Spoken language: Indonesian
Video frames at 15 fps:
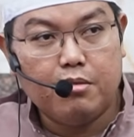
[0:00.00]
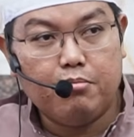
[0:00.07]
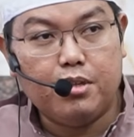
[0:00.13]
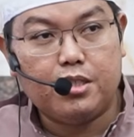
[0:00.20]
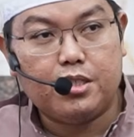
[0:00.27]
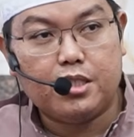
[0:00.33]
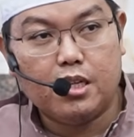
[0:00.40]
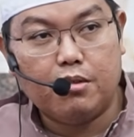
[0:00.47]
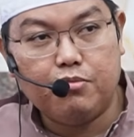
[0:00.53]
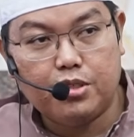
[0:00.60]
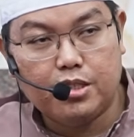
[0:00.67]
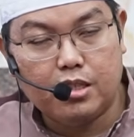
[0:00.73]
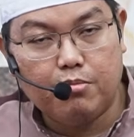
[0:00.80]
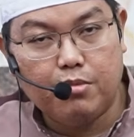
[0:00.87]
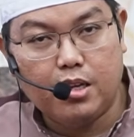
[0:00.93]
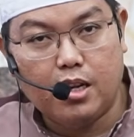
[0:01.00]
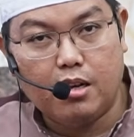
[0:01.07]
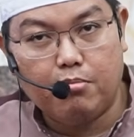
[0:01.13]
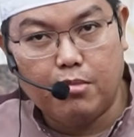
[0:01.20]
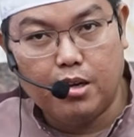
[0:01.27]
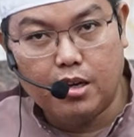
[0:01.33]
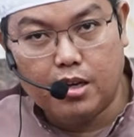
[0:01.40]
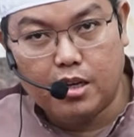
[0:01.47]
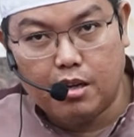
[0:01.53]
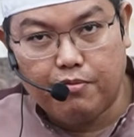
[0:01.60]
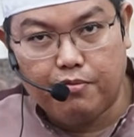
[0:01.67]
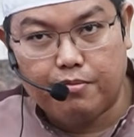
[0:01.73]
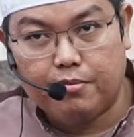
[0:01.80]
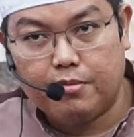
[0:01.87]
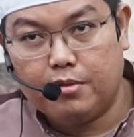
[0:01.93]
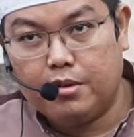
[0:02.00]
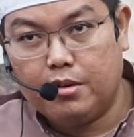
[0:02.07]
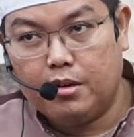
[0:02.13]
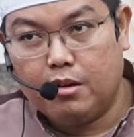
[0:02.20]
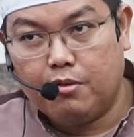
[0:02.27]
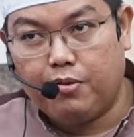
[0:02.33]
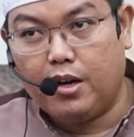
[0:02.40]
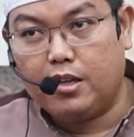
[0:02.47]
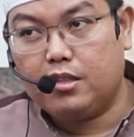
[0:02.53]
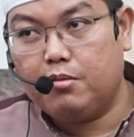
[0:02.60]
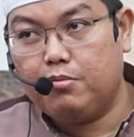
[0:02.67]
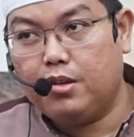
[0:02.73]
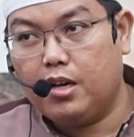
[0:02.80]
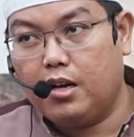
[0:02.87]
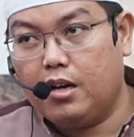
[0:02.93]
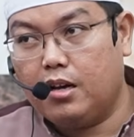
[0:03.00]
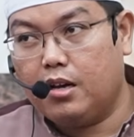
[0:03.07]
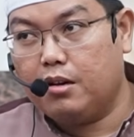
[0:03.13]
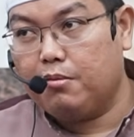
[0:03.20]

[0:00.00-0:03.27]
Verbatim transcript: بالشمس من المغرب فأتي بها